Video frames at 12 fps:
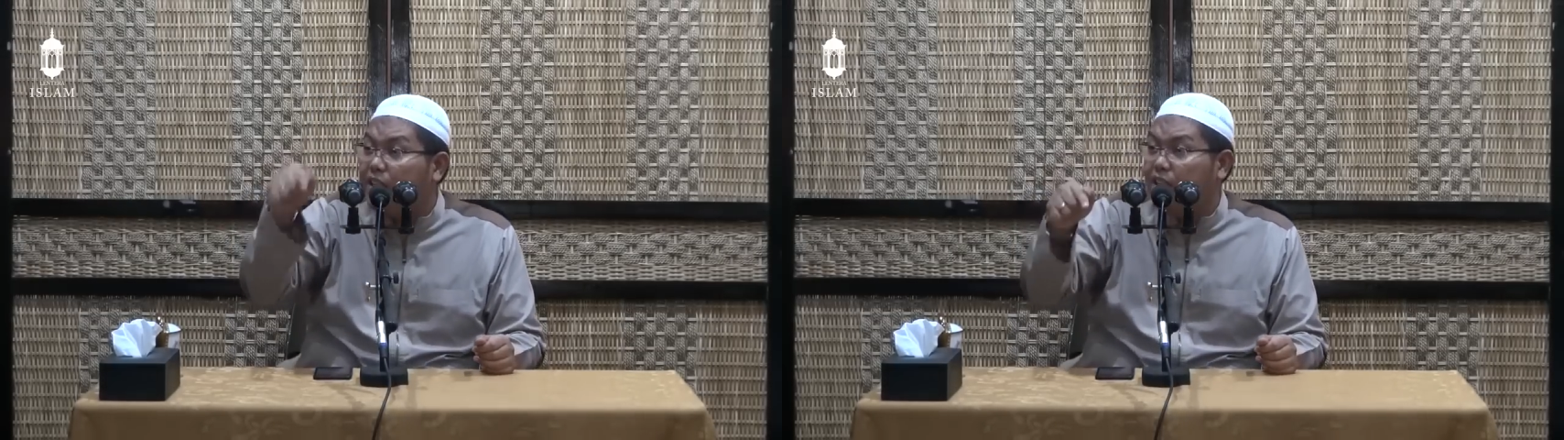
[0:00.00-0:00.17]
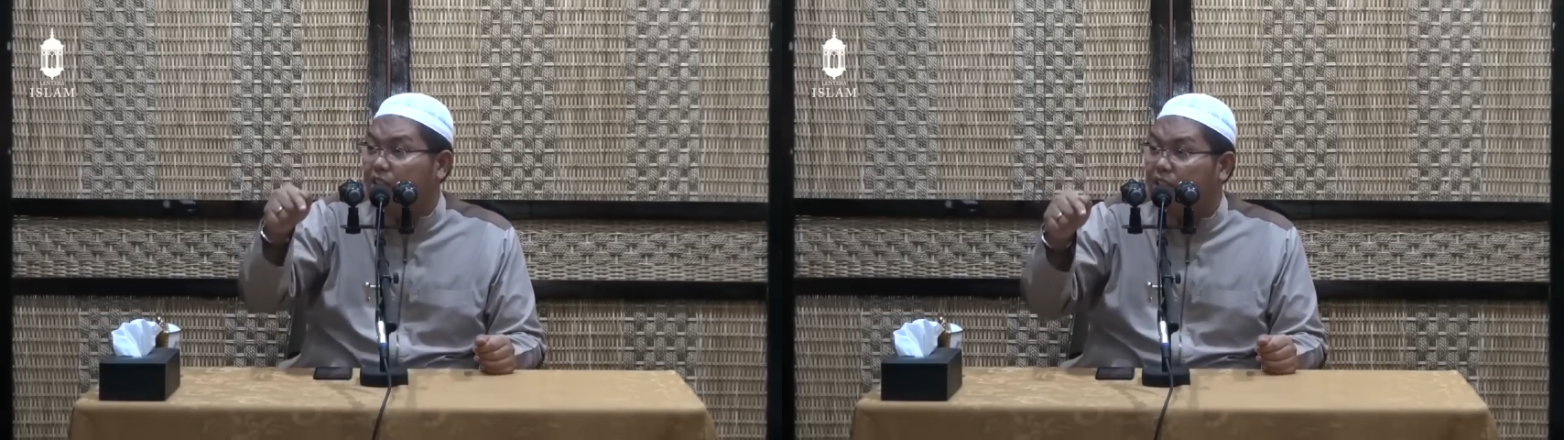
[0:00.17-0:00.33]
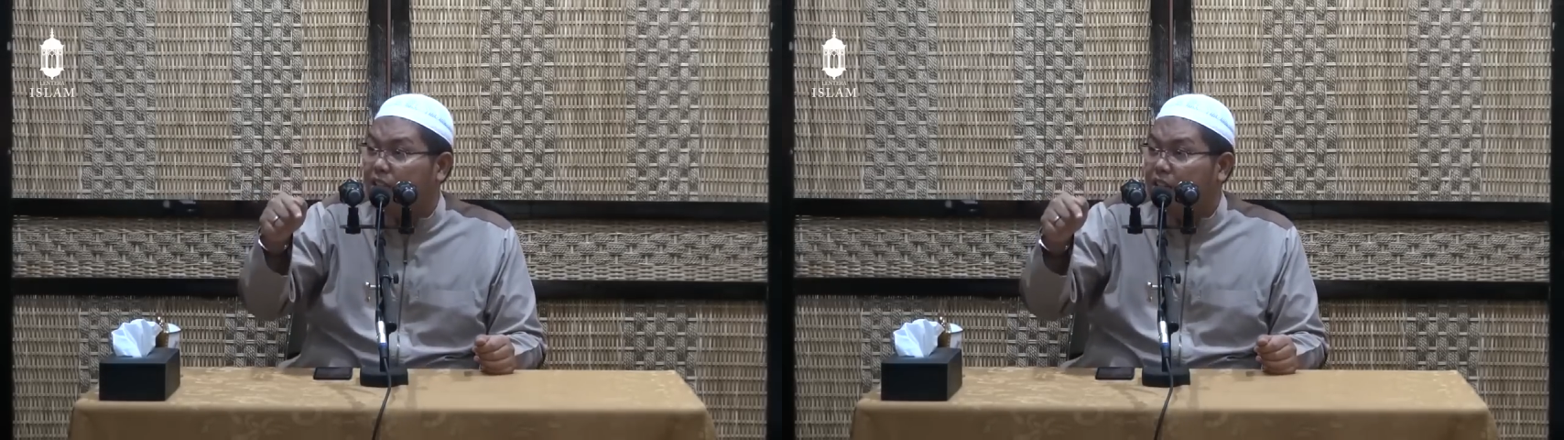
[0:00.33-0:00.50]

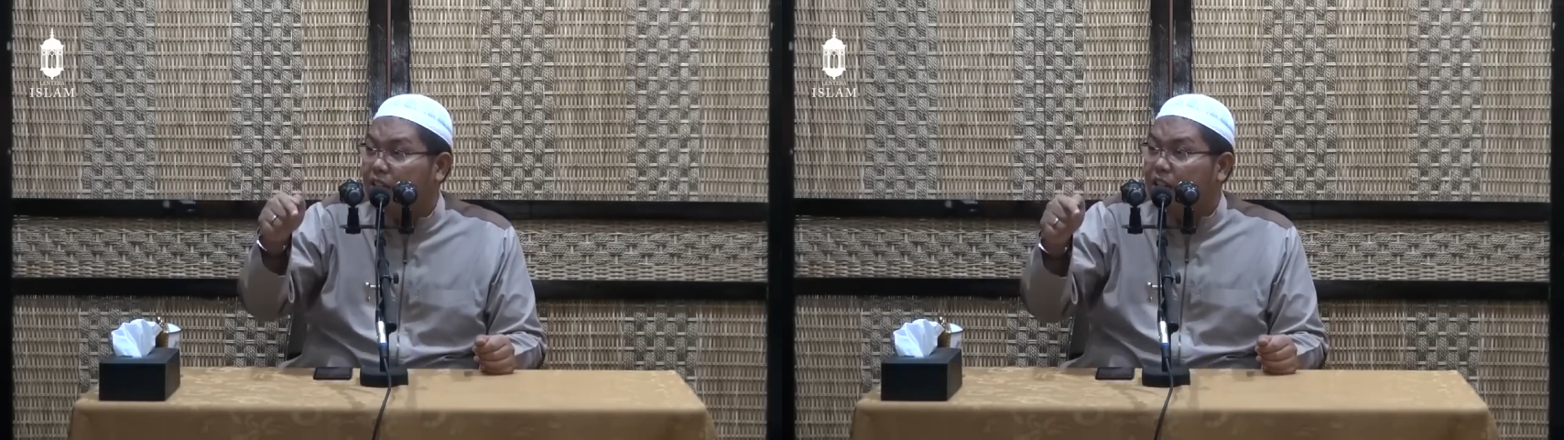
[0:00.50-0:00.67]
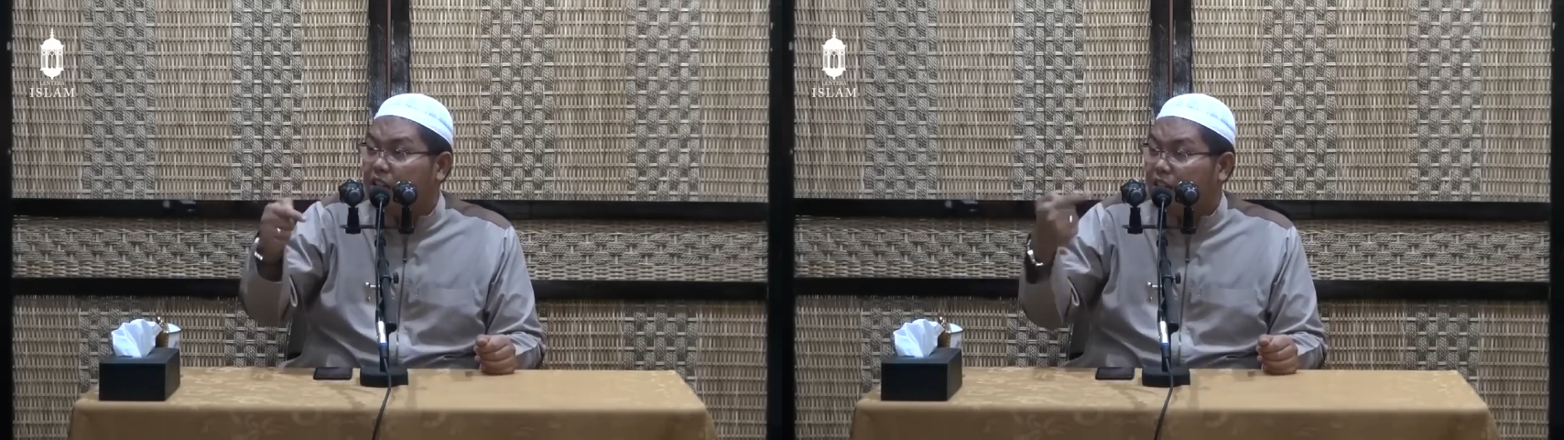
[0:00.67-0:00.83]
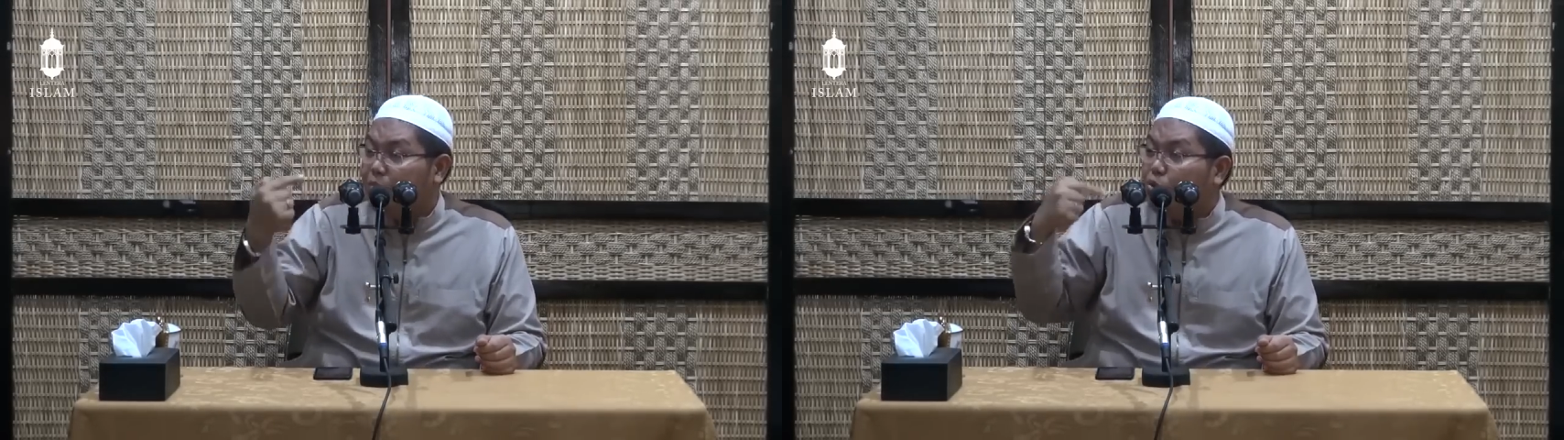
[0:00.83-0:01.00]
ini.
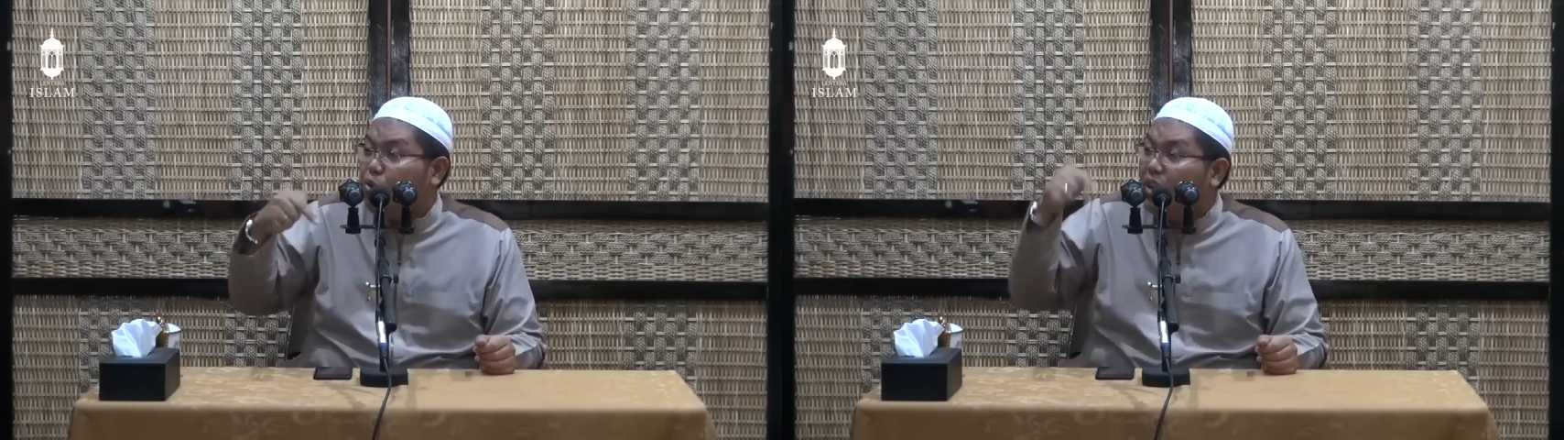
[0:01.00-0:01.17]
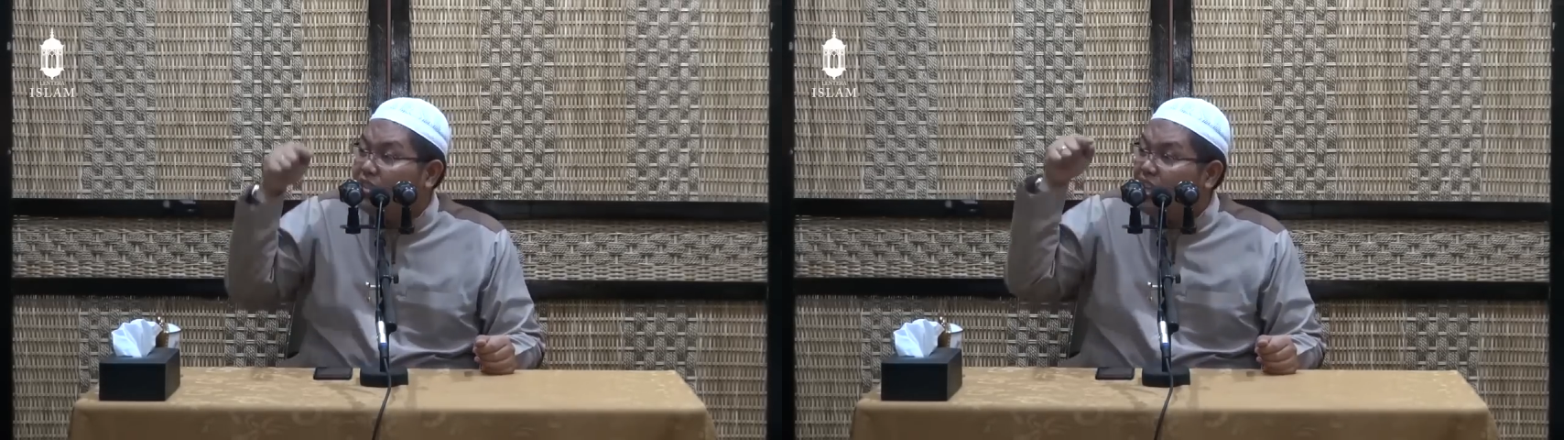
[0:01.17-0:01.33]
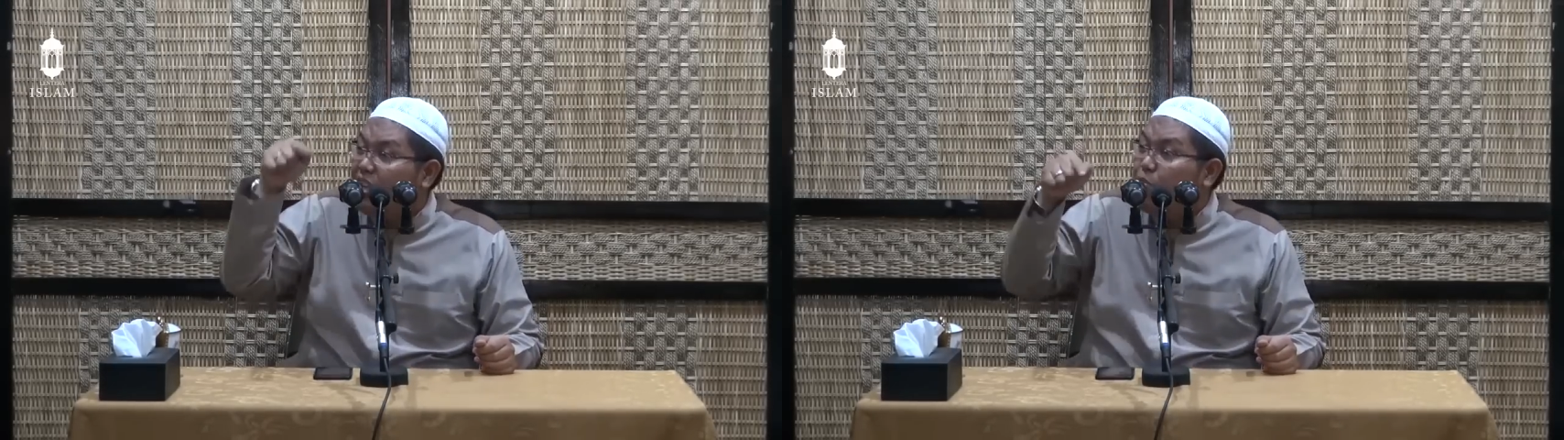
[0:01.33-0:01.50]
Kebetulan saya